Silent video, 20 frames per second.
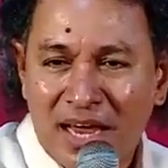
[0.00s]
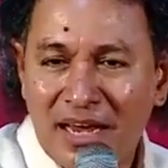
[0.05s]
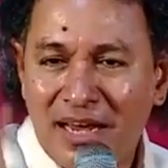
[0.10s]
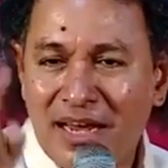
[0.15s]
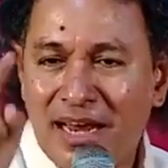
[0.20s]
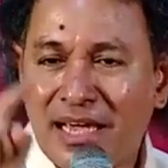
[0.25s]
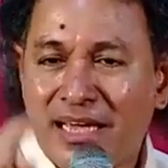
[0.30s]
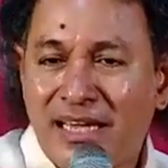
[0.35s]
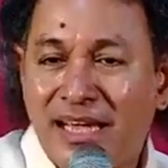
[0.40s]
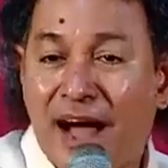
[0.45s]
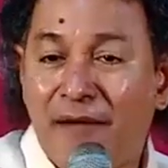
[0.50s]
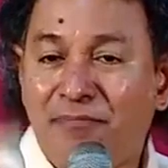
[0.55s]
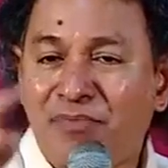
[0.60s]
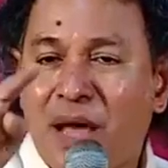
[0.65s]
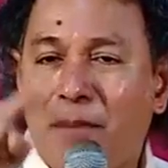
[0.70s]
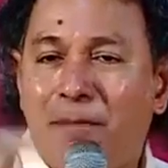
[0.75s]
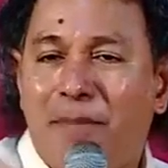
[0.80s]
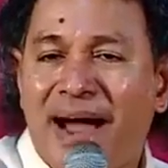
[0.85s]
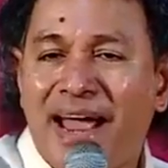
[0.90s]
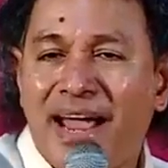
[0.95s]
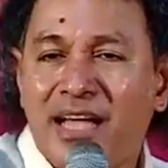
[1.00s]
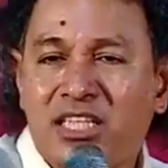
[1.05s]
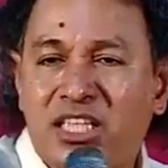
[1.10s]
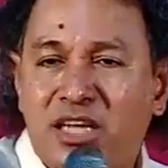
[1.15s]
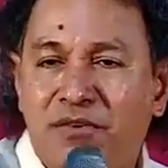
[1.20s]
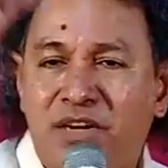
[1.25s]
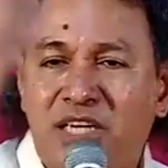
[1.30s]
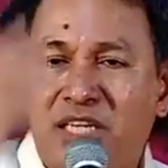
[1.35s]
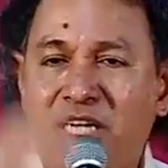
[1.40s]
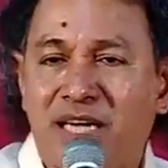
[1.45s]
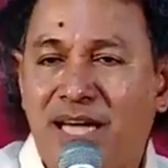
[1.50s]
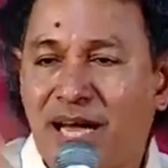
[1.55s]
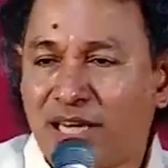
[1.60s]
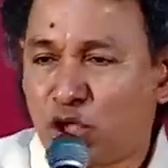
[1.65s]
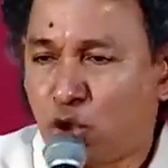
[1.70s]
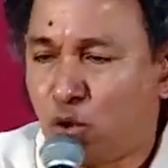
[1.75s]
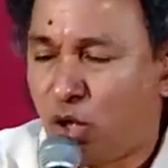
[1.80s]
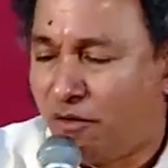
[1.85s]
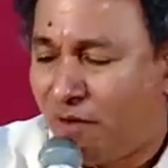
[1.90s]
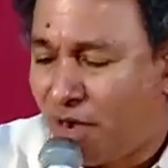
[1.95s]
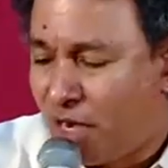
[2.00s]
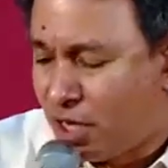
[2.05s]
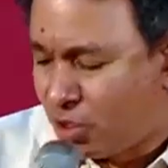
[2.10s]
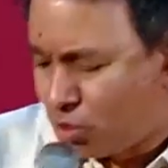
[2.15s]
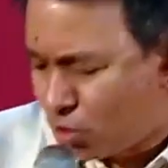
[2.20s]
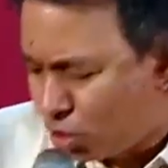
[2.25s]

இன்னைக்கு அந்த பயத்தை விட்டு கர்த்தனை வெளியே